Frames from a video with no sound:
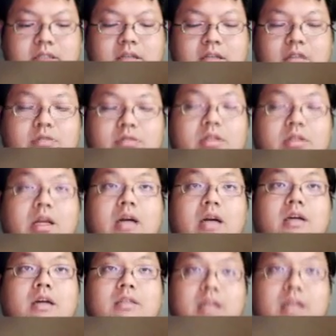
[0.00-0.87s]
形，它就是
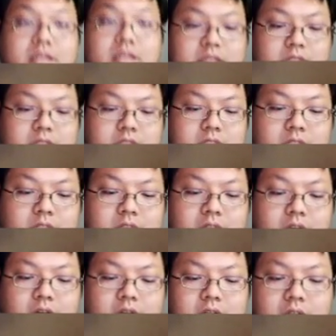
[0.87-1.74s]
两个扇形减
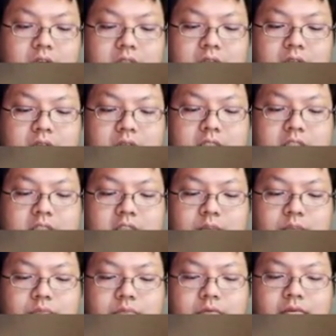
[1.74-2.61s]
掉叠在一起
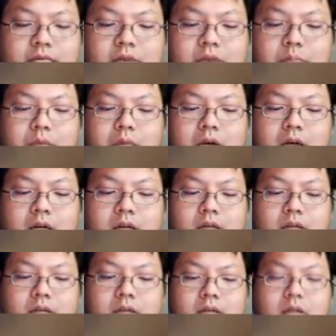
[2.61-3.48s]
的部分嘛，
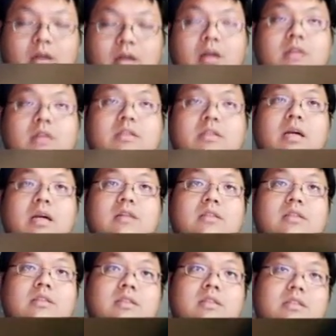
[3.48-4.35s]
这
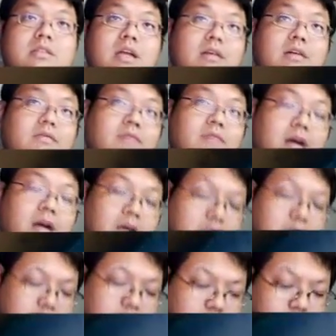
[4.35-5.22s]
样子的想
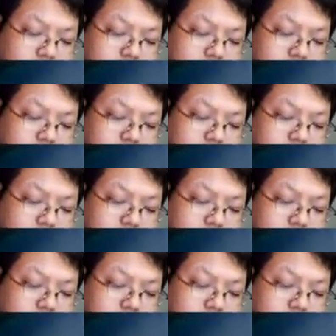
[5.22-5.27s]
法。